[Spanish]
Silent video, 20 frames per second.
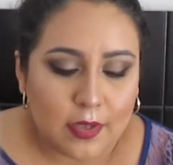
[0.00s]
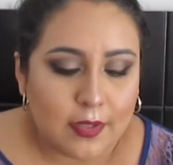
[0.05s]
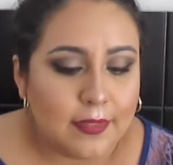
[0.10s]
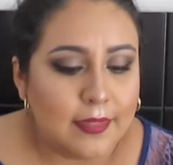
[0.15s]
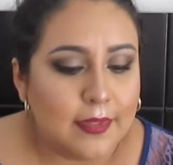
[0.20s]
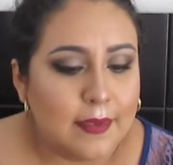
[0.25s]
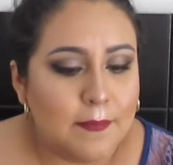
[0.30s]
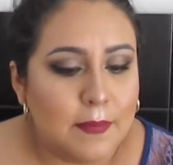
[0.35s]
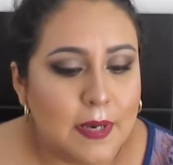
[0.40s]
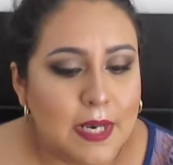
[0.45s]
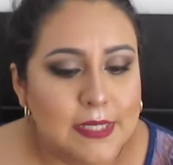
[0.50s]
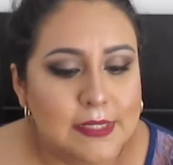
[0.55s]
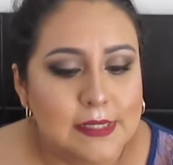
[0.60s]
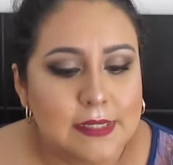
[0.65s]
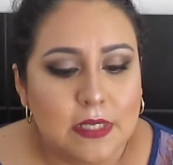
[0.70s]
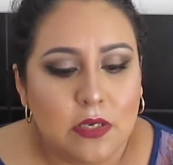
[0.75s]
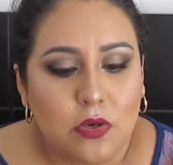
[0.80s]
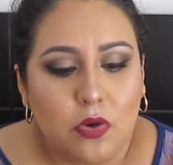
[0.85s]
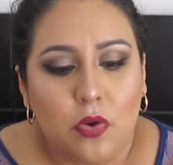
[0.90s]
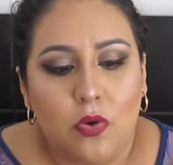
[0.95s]
de
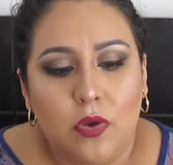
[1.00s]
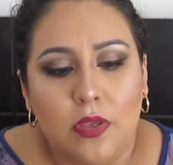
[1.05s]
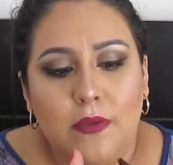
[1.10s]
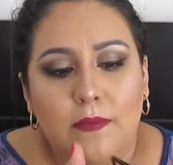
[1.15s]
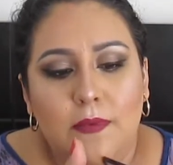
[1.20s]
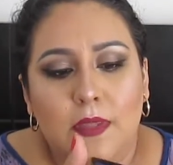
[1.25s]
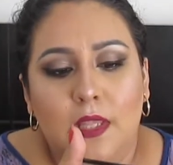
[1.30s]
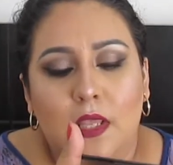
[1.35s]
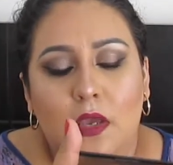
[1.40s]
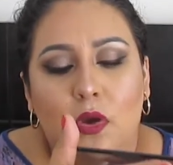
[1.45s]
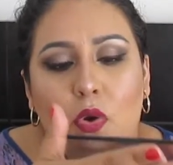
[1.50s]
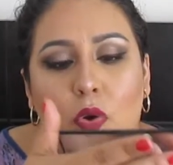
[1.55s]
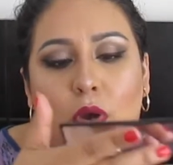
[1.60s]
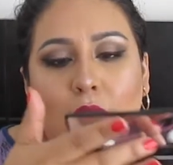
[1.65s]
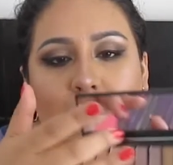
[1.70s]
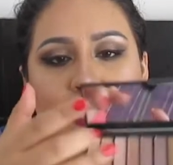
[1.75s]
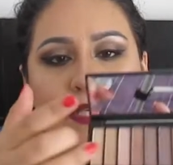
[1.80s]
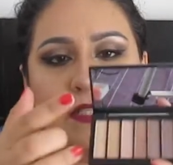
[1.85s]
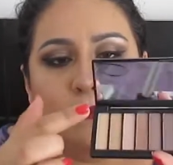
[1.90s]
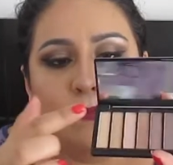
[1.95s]
plástico y viene con el
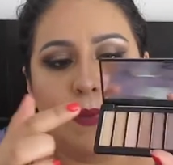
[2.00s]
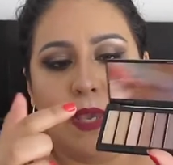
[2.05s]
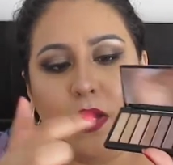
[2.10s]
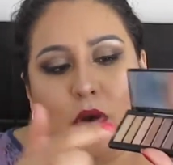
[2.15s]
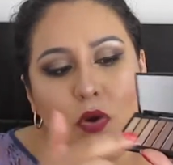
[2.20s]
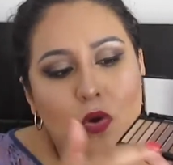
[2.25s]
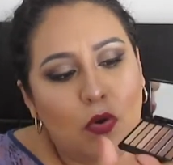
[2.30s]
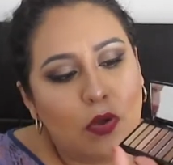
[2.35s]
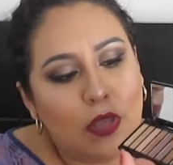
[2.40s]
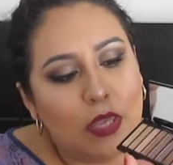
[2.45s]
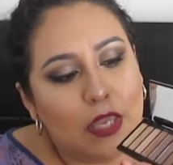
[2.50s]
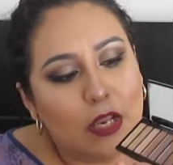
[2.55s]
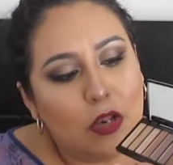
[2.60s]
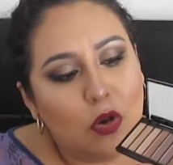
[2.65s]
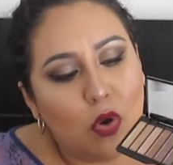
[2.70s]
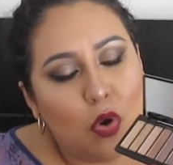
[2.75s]
espejo y los